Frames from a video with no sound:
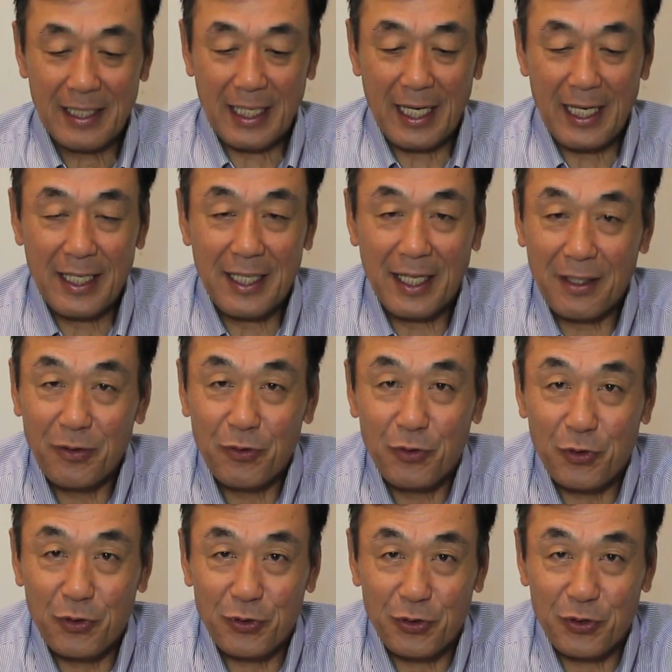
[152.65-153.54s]
快
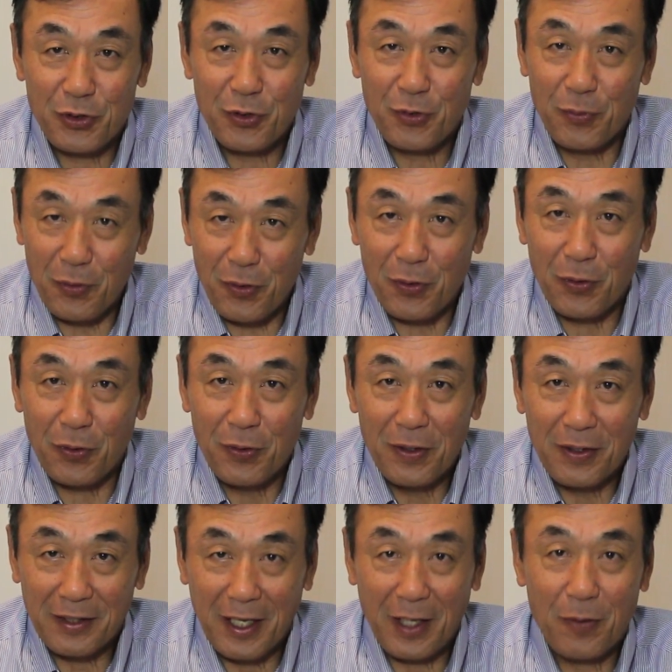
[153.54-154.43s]
感という人
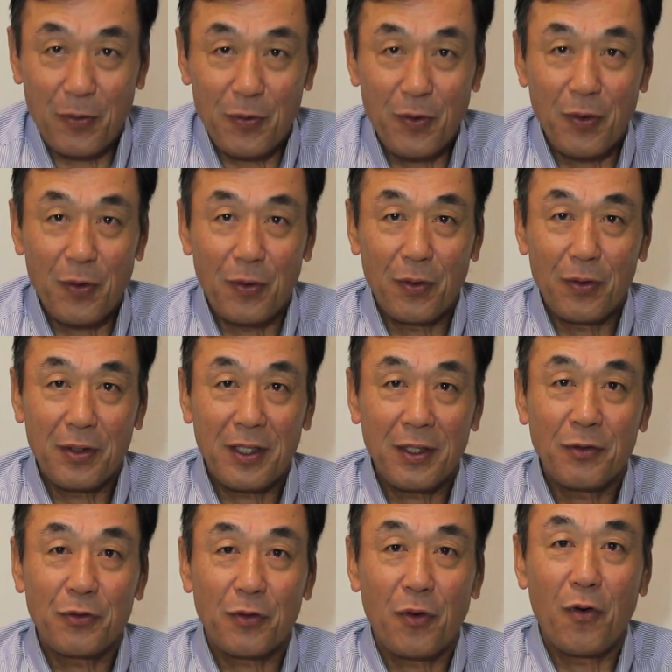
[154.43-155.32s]
も結構
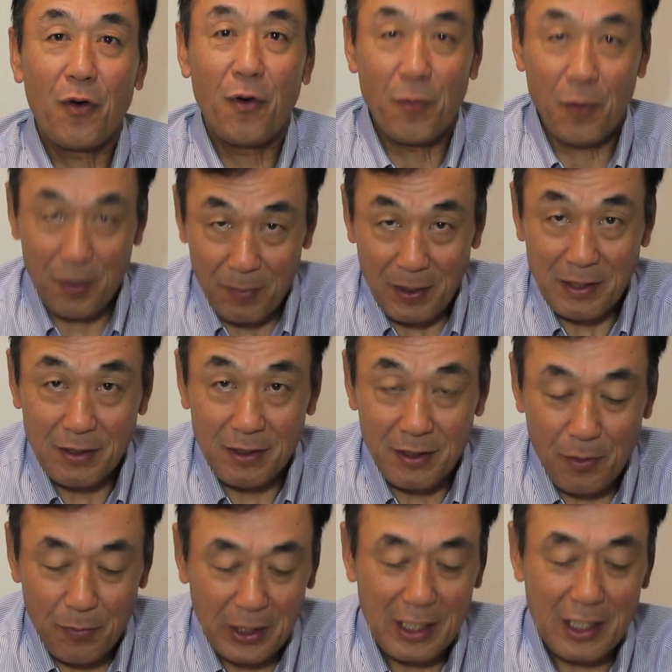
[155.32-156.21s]
いると思いま
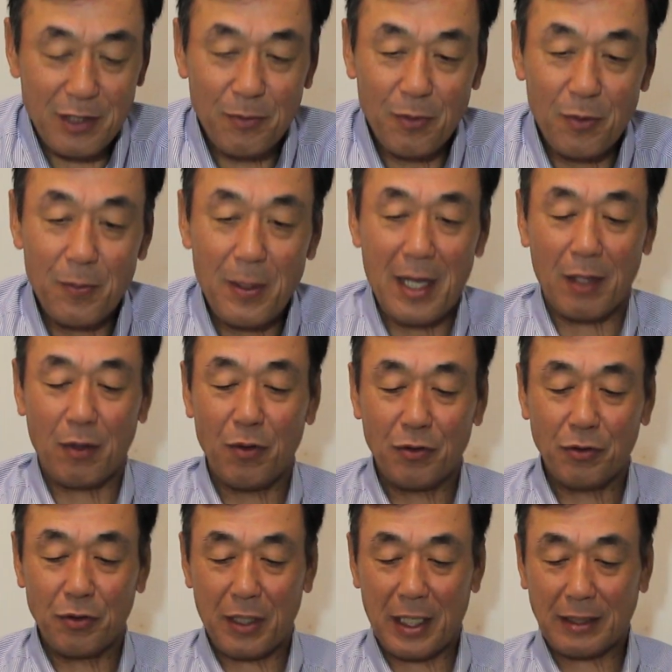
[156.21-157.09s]
すで私もまあ
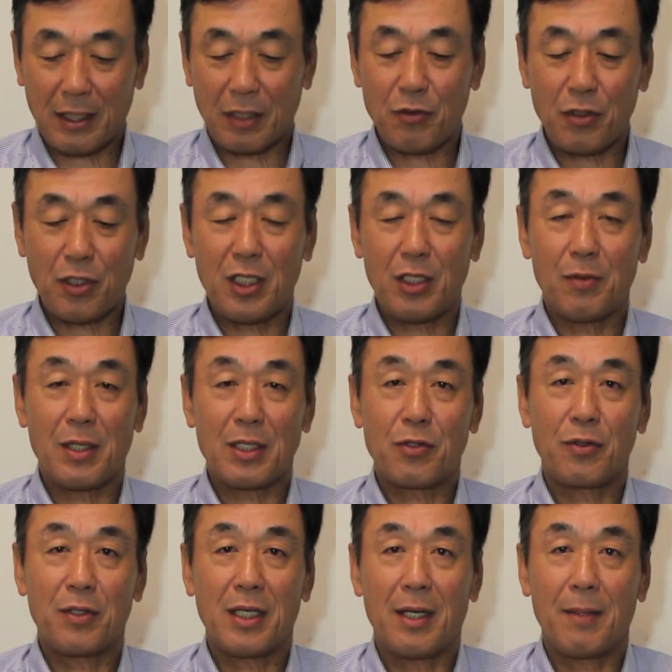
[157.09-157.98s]
ゴルフをやった時には
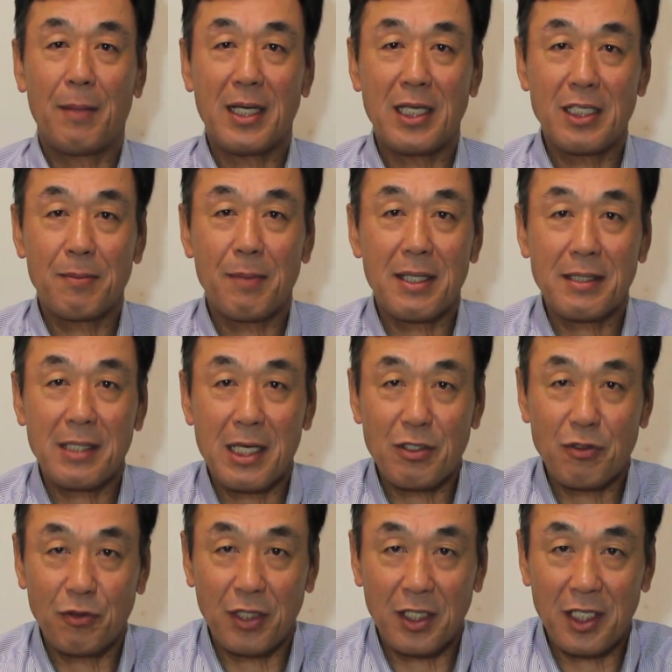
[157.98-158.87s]
それがまあ一番
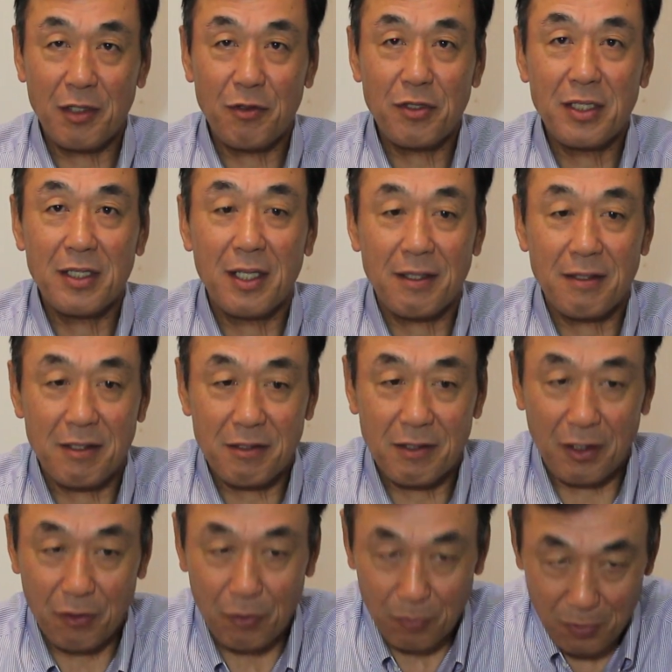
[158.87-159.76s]
最初の入り口なんで
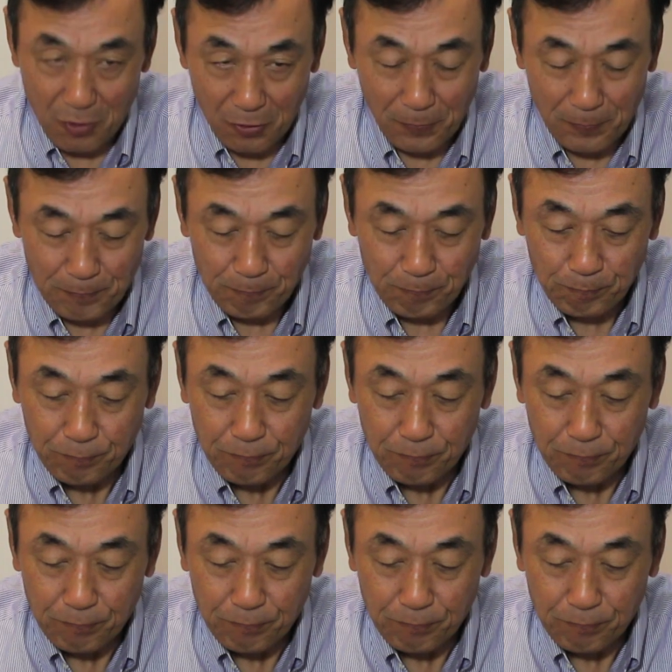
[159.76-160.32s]
すけども、